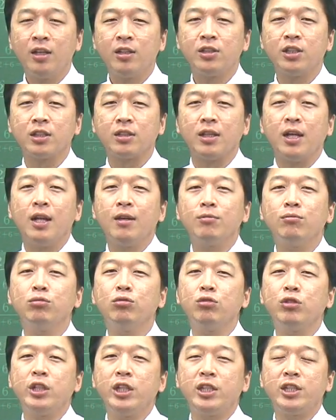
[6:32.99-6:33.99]
즉,
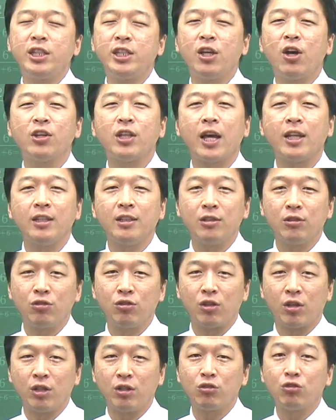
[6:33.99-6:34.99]
무리 지어 다니는
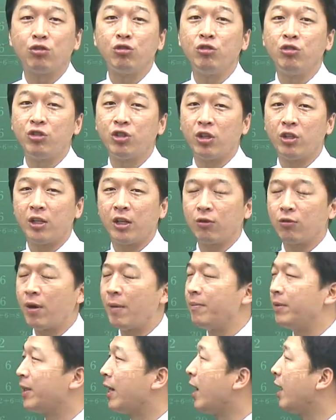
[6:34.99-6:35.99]
수열을 군수열이라고
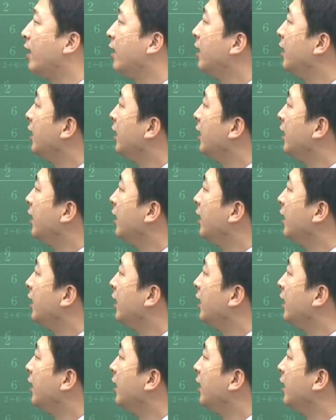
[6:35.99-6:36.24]
합니다.